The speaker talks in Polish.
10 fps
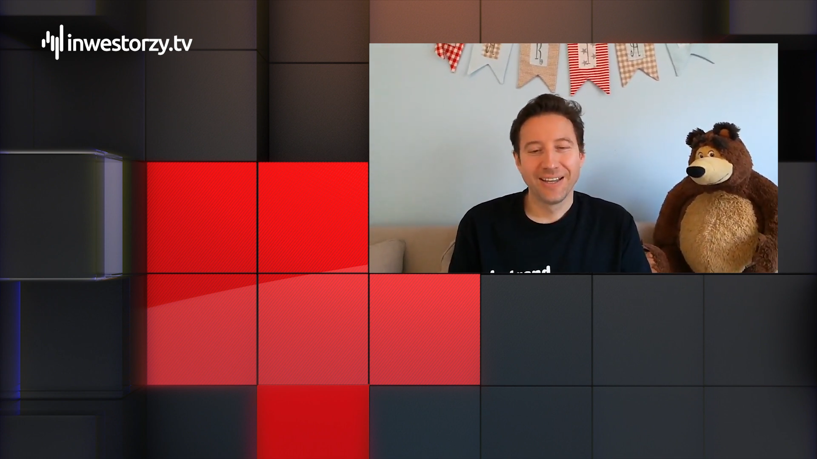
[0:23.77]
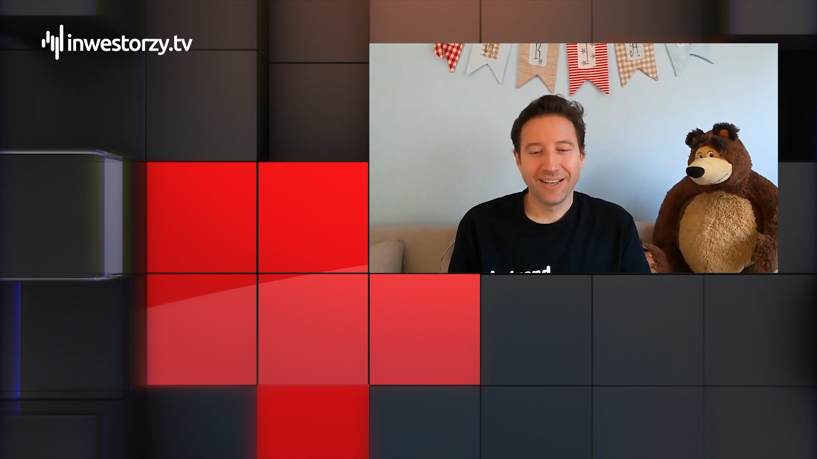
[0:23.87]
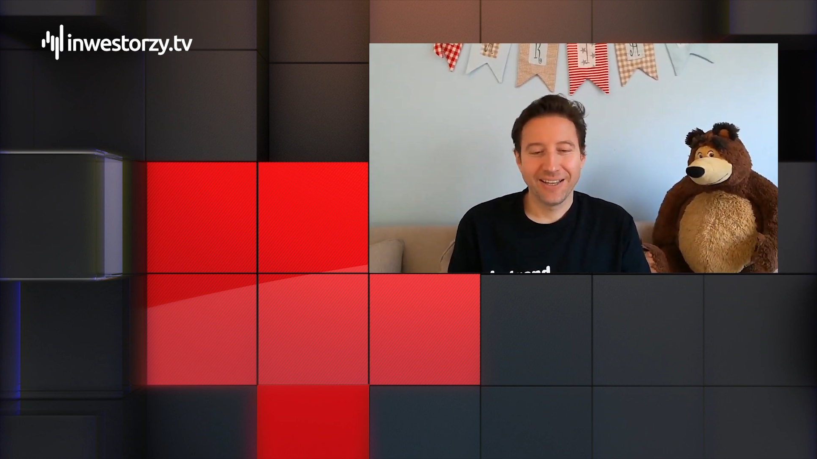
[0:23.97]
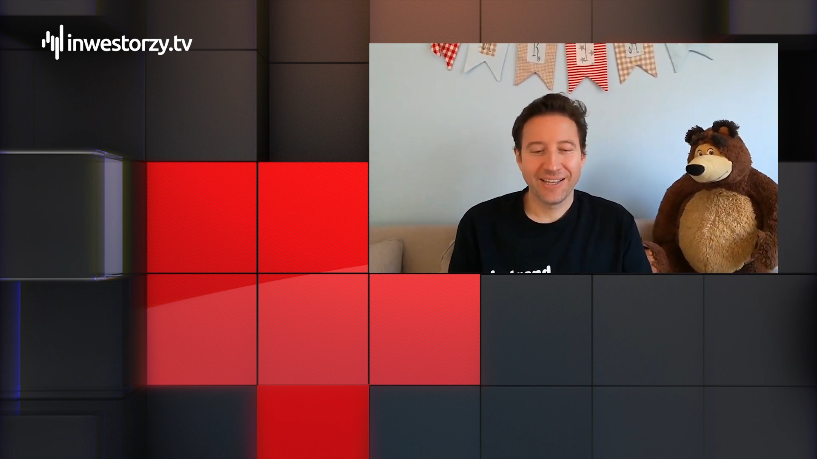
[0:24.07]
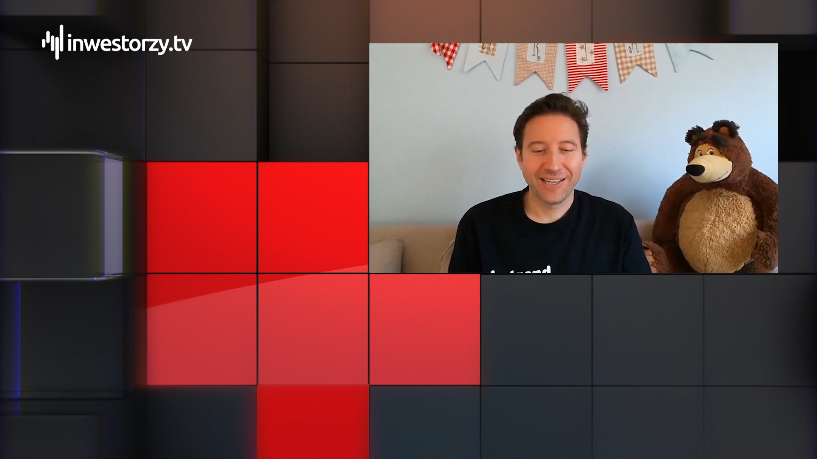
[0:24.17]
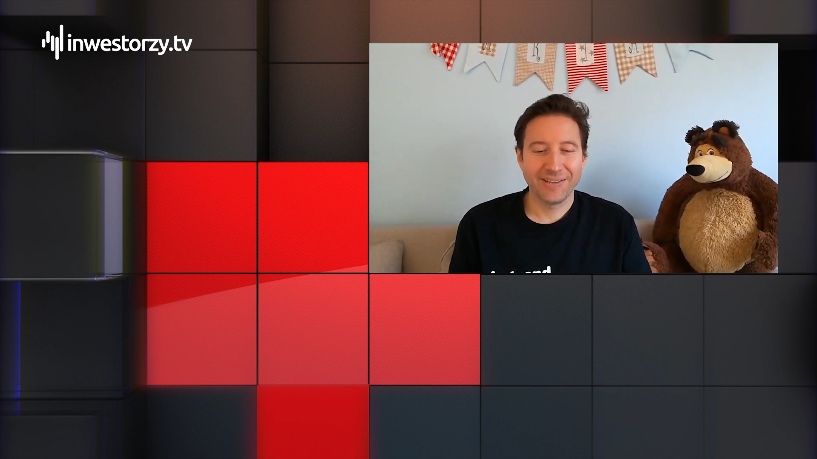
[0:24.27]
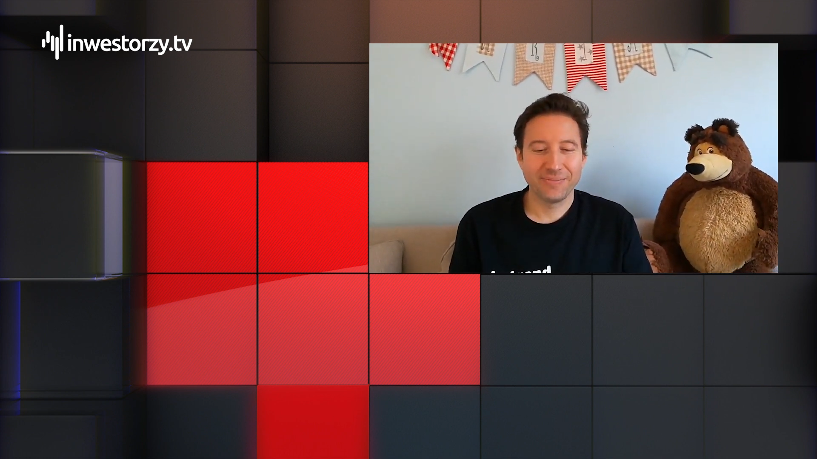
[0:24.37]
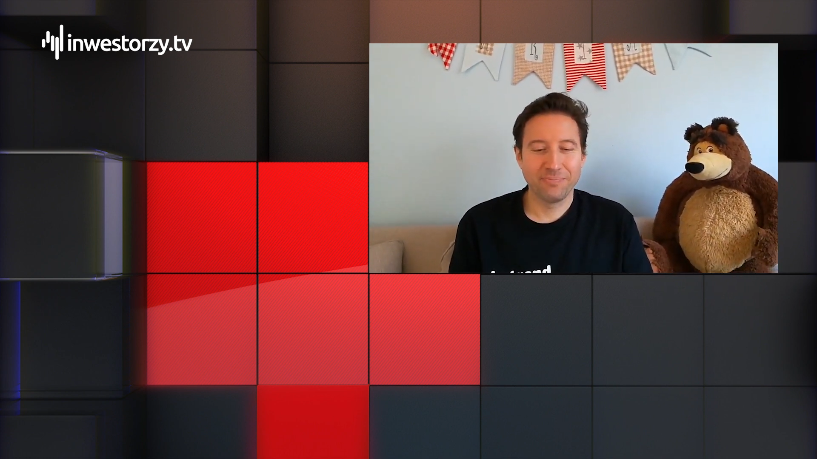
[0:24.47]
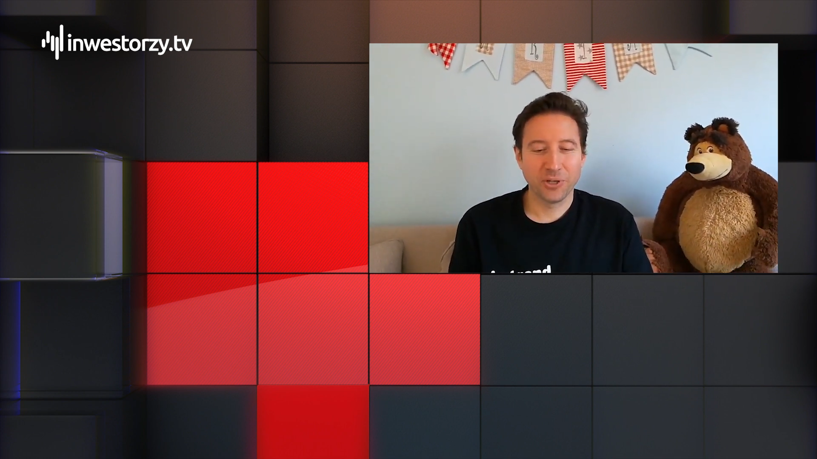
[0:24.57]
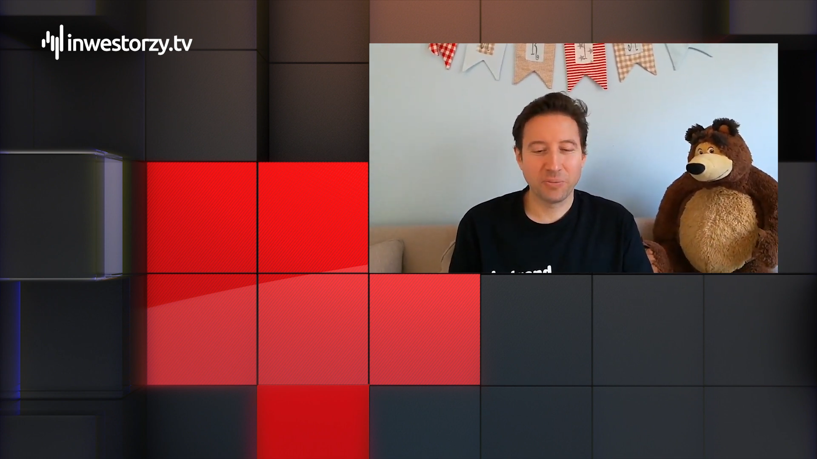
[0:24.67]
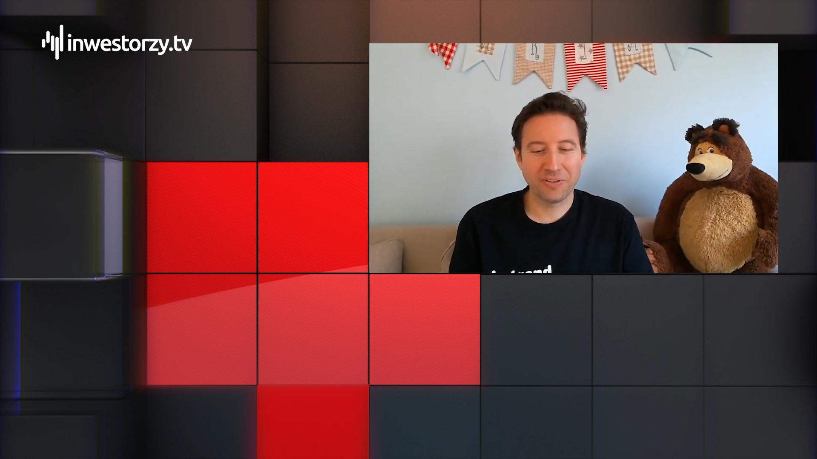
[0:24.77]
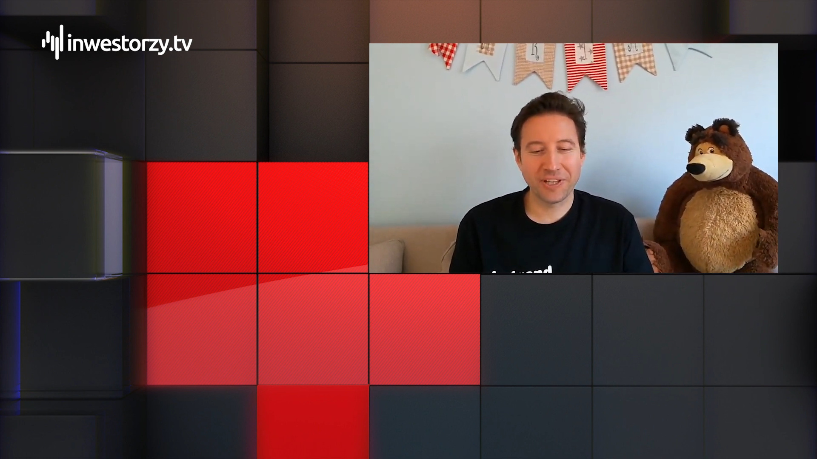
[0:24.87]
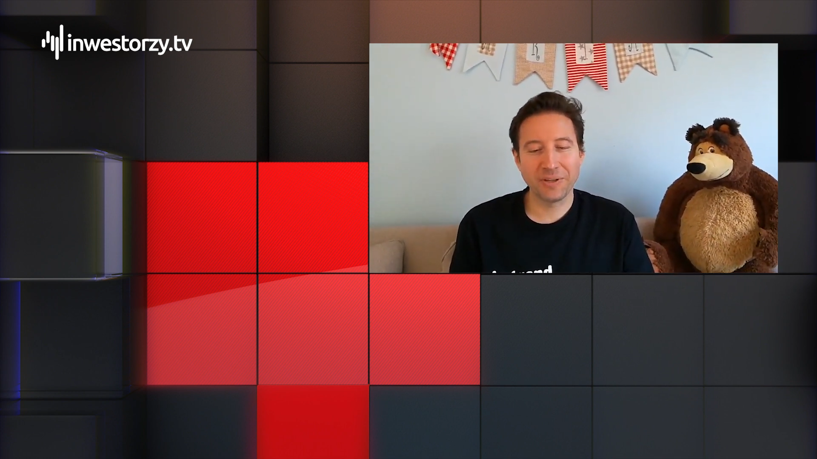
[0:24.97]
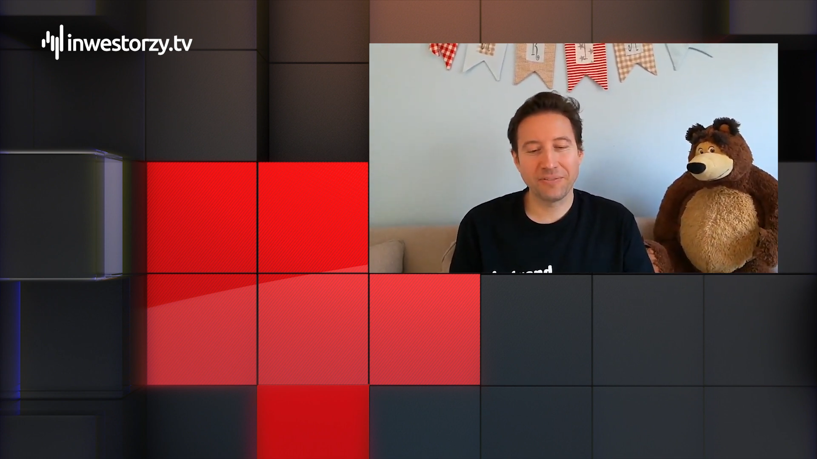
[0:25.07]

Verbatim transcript: E, podpowiadam na